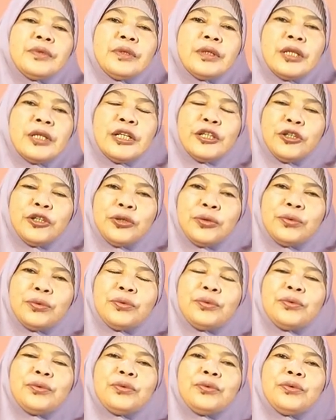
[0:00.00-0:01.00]

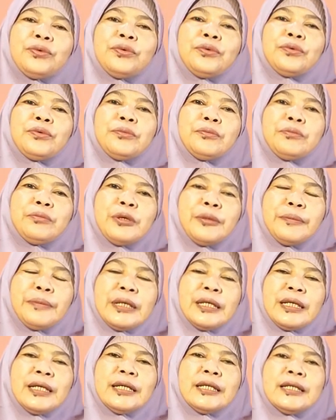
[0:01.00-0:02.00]
tentu
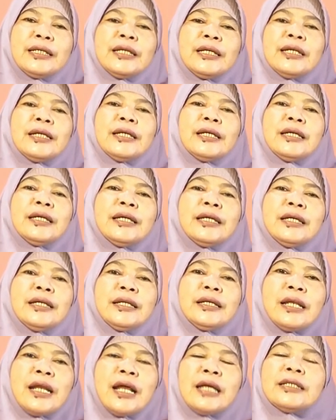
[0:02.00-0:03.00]
memiliki
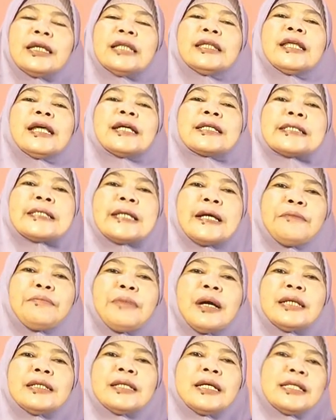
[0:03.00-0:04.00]
derajat yang
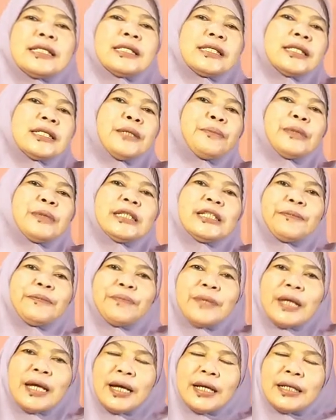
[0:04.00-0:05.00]
sama dari segi
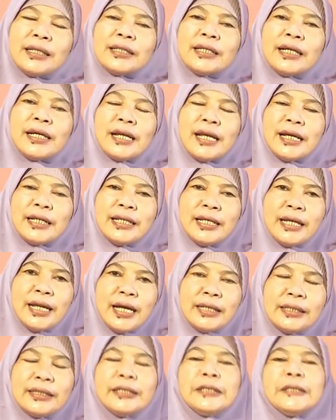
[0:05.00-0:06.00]
penciptaan dengan
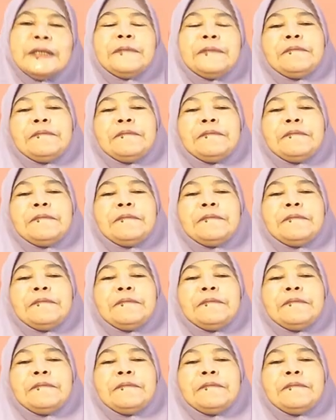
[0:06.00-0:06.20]
laki-laki.